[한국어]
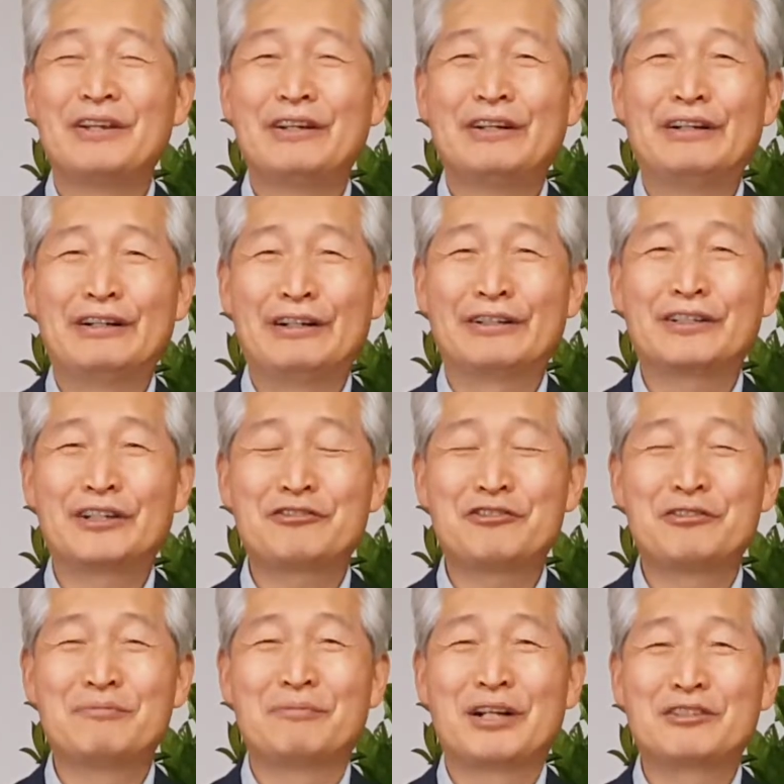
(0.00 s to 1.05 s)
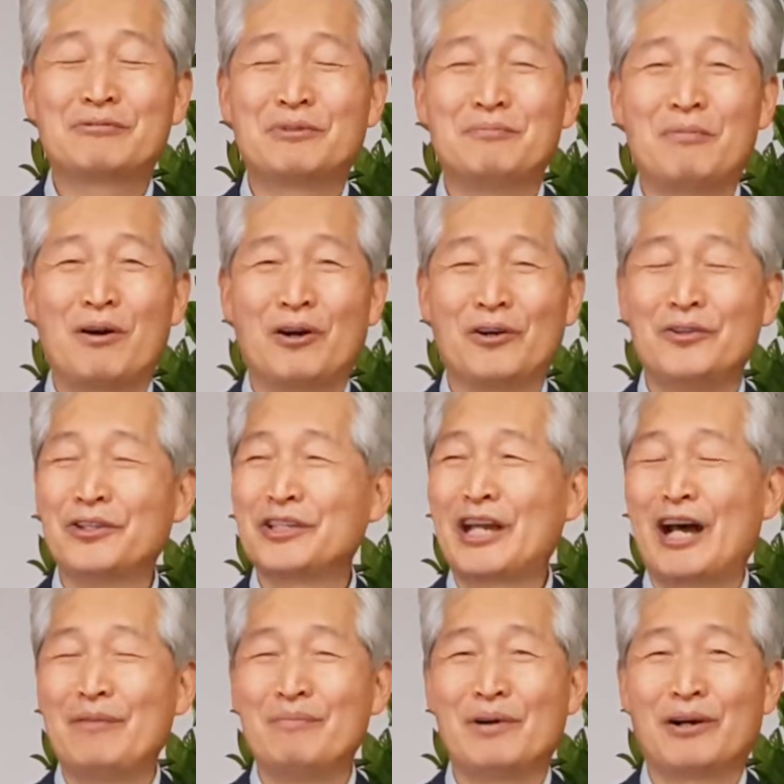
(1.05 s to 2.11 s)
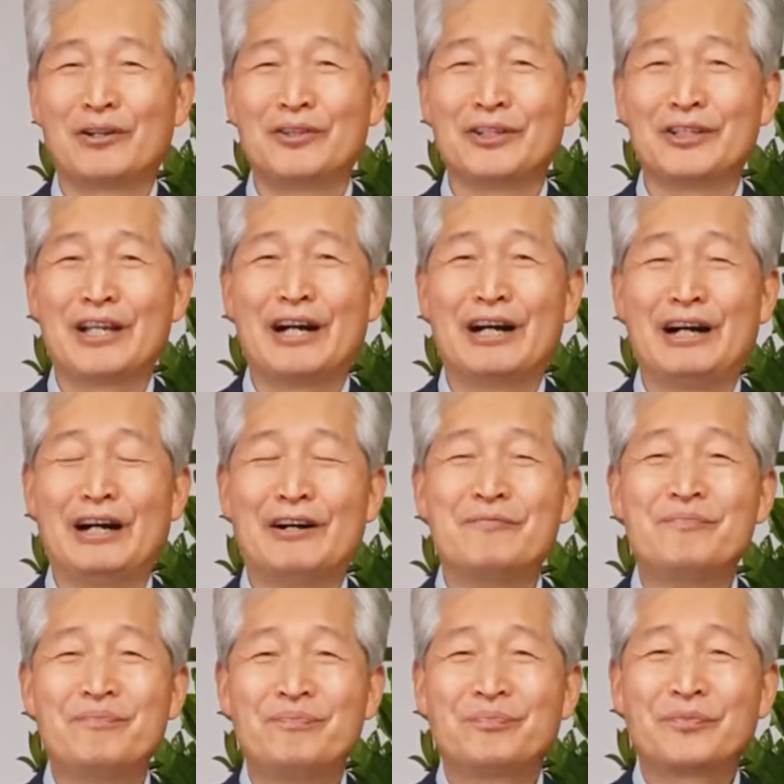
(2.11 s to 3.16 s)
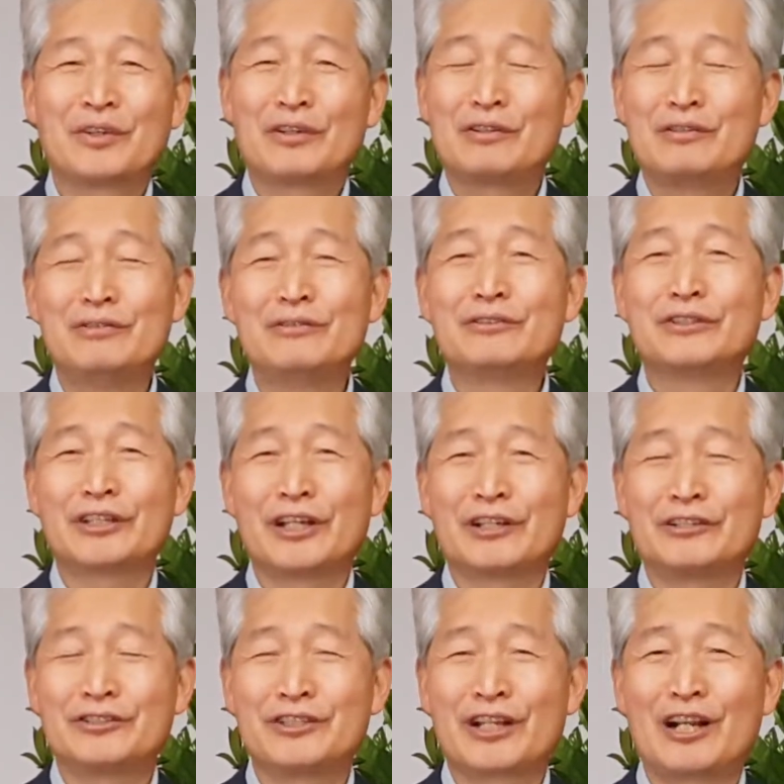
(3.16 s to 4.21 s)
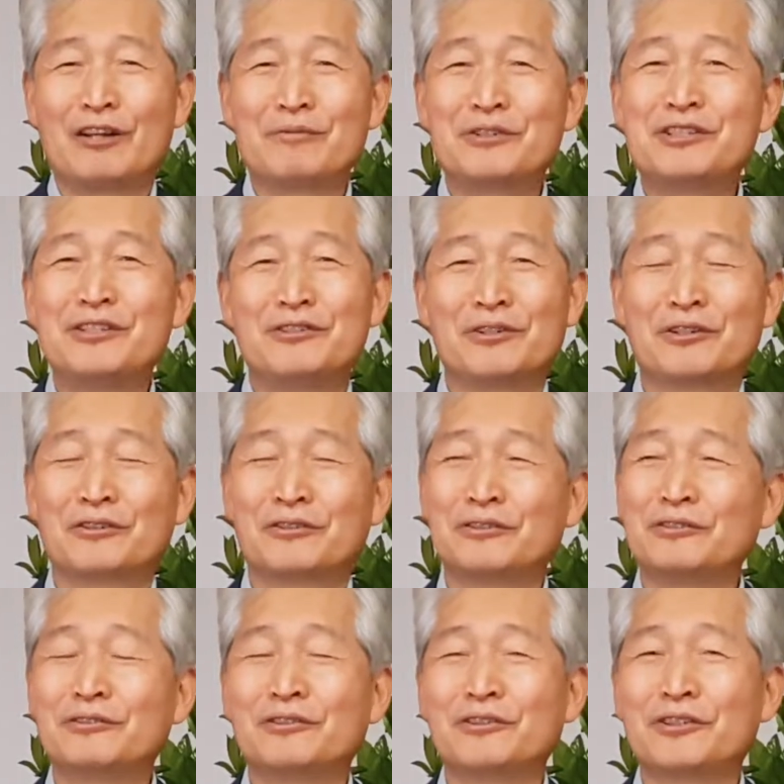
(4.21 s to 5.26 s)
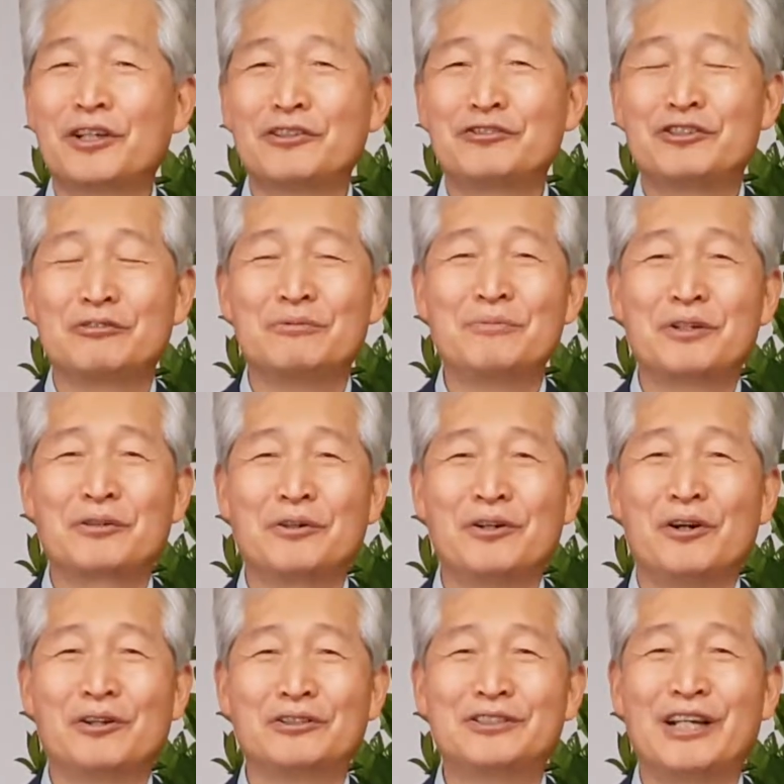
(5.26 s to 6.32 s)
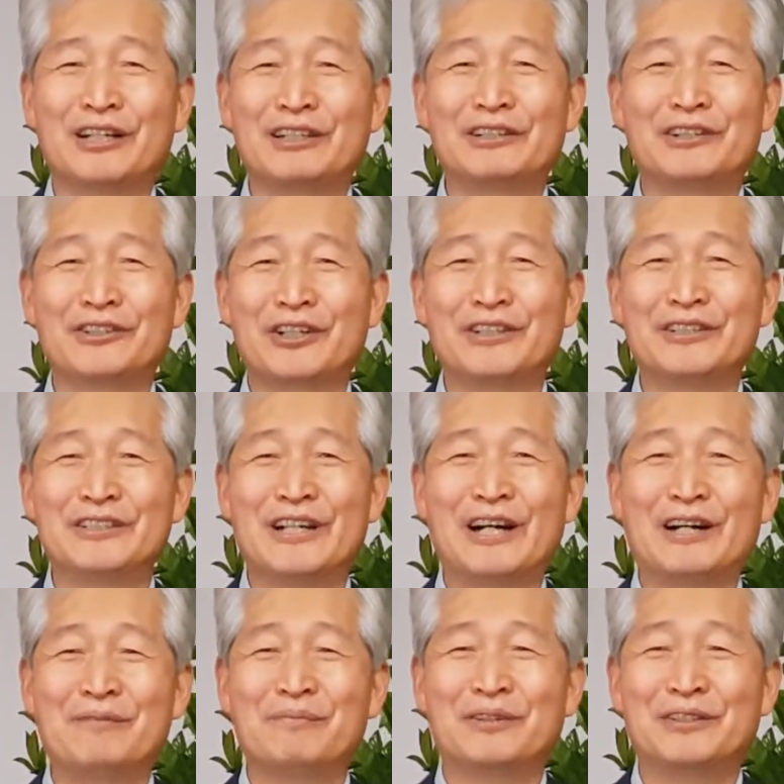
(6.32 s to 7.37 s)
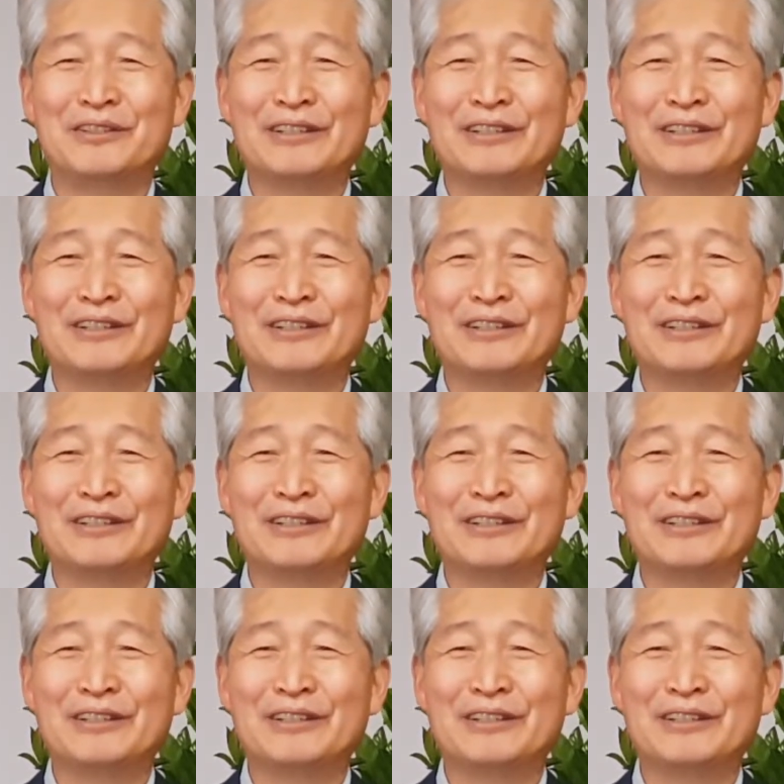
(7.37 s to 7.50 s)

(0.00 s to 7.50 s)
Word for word: 아, 예수님 말씀을 먹었느냐 안 먹었느냐 그게 그 사람이 진정으로 예수님을 믿고 영생을 얻었느냐